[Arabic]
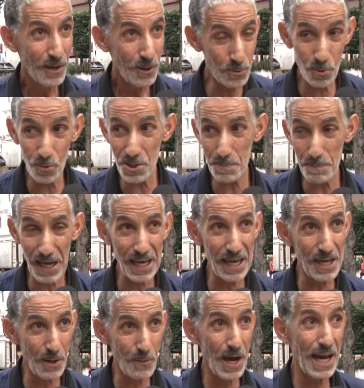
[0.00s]
وتونس
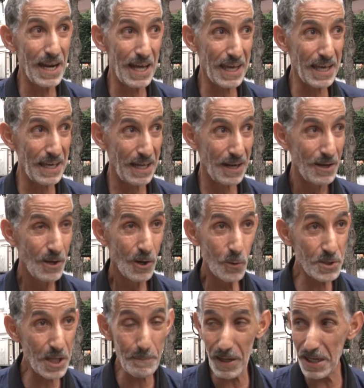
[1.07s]
بخير وعلى خير
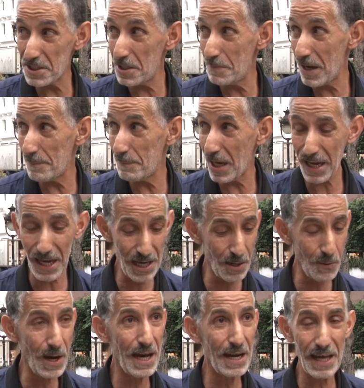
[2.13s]
وتبقى ديما
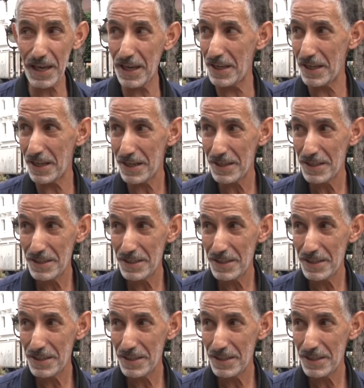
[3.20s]
بخير وعلى خير